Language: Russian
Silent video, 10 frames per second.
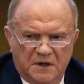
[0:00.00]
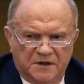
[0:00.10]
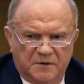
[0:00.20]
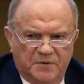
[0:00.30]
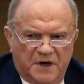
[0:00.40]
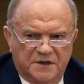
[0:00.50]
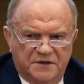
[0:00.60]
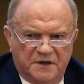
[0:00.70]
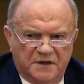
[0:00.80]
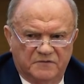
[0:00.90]
где
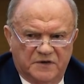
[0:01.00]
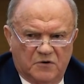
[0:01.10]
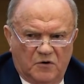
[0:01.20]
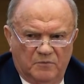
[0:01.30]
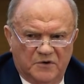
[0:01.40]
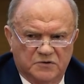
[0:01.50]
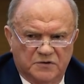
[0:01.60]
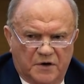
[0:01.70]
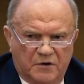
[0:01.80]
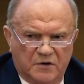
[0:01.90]
партия на втором
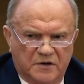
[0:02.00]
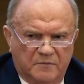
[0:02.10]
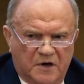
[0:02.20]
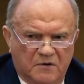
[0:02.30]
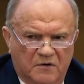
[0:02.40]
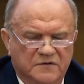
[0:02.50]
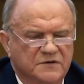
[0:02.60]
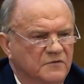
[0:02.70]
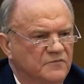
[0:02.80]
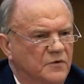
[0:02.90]
международном
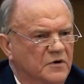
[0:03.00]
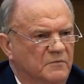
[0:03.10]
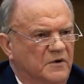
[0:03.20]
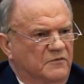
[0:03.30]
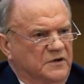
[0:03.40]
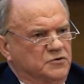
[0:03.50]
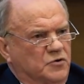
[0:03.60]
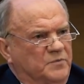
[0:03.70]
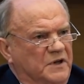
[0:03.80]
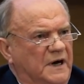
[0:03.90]
Орловском форуме
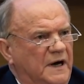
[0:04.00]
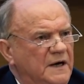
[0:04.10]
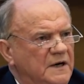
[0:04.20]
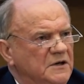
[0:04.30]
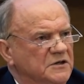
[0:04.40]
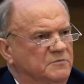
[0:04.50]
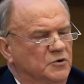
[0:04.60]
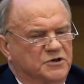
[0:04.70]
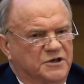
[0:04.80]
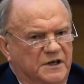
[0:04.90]
выступила с
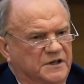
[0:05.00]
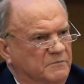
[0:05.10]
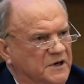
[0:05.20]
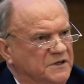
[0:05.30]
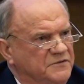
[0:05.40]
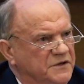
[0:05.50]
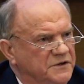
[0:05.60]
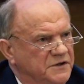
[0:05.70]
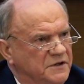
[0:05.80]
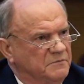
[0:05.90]
бюджетом
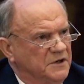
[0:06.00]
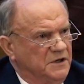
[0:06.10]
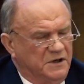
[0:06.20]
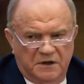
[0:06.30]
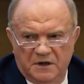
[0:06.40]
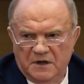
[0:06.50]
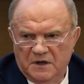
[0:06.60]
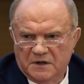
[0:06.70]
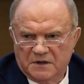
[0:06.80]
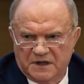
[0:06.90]
развития. И мы
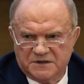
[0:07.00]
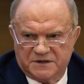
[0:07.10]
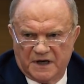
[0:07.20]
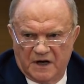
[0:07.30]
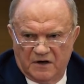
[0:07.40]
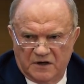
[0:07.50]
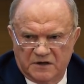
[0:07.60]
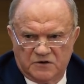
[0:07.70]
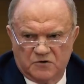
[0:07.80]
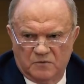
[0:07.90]
настаивали
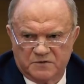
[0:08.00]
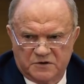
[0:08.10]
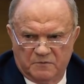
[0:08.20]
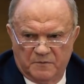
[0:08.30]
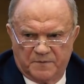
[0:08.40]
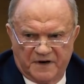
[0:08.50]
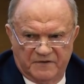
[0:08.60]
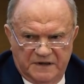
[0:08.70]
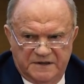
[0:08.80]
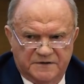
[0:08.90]
на том, чтобы
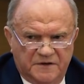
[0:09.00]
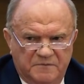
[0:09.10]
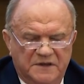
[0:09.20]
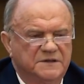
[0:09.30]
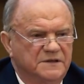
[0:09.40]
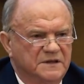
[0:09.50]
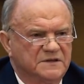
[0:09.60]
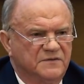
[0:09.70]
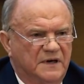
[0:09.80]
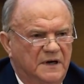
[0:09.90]
правительство и
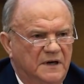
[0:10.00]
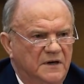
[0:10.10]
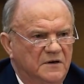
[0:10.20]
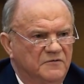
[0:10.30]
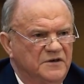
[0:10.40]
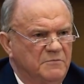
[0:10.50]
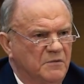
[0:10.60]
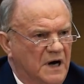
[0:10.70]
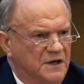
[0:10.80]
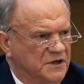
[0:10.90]
министерство
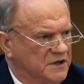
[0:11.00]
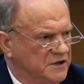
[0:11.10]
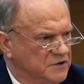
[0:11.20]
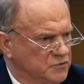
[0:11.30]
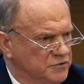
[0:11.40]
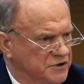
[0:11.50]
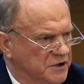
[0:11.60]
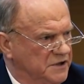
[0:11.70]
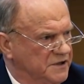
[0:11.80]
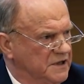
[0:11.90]
внимательно
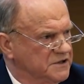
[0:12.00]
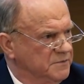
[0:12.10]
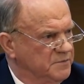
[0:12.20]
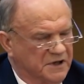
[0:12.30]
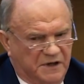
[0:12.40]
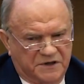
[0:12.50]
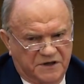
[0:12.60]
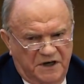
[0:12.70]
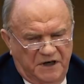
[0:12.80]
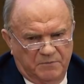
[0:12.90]
изучили наши
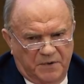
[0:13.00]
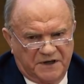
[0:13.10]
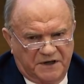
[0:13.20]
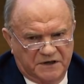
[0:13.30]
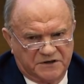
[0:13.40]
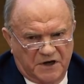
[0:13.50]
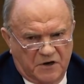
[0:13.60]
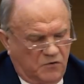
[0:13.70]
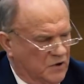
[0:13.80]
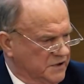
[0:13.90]
предложения. Пакет
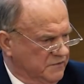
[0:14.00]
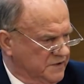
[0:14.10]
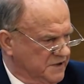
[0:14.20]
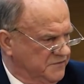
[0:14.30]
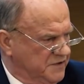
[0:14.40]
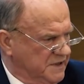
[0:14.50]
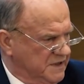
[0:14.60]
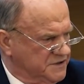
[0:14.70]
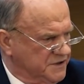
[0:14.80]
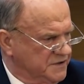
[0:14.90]
законов, их
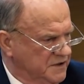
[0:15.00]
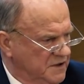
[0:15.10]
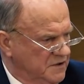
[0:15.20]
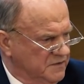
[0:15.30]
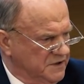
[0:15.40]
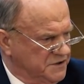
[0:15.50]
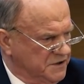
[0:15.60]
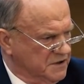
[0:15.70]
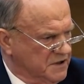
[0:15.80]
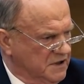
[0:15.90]
12,
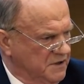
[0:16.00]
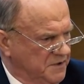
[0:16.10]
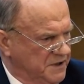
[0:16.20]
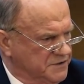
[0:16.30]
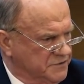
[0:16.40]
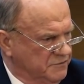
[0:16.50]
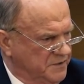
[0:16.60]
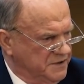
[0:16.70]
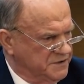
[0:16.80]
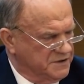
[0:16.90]
носил Коломейцу
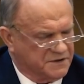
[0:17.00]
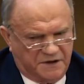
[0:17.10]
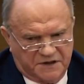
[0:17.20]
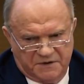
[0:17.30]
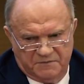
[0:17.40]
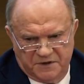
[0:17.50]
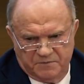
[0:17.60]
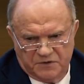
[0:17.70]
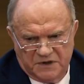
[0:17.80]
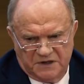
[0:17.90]
вместе с нашими
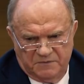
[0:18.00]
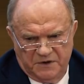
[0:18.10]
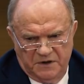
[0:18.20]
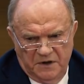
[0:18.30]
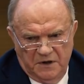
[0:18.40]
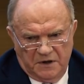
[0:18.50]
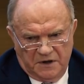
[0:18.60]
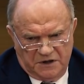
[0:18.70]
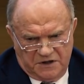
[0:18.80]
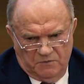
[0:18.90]
депутатами. И
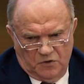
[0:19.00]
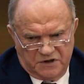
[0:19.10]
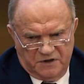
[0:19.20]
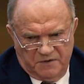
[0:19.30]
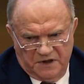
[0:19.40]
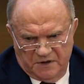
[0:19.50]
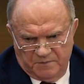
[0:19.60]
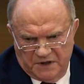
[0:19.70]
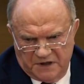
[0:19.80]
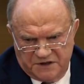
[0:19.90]
это можно было
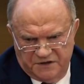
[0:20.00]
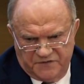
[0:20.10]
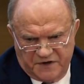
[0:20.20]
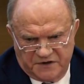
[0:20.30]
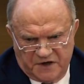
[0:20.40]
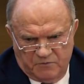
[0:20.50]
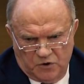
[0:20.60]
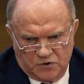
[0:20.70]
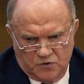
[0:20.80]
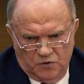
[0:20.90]
положить в
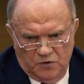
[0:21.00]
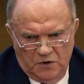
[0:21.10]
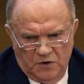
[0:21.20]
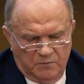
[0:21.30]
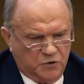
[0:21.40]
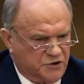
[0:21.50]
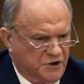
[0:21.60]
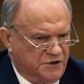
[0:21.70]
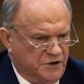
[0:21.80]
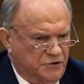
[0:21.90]
разработку
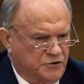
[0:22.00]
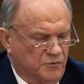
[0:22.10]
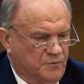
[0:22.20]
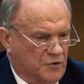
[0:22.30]
бюджета еще в